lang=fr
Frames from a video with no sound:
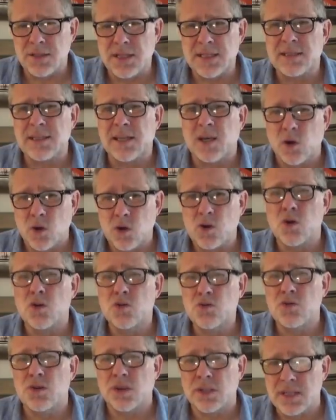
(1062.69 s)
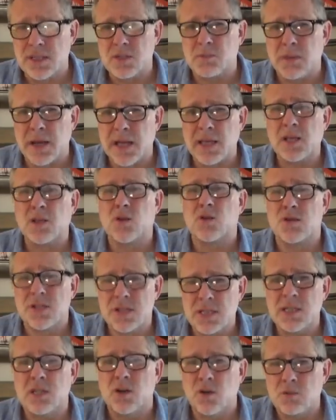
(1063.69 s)
n'étaient reconnus en Espagne que
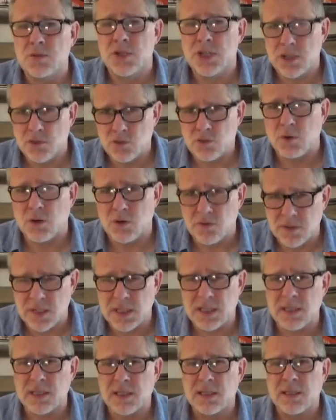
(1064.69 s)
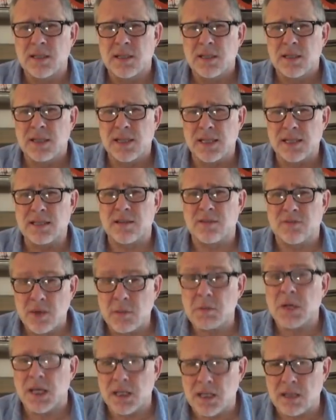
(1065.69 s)
si l'objet du brevet était
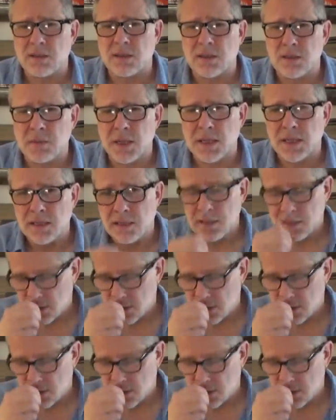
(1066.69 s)
fabriqué en Espagne.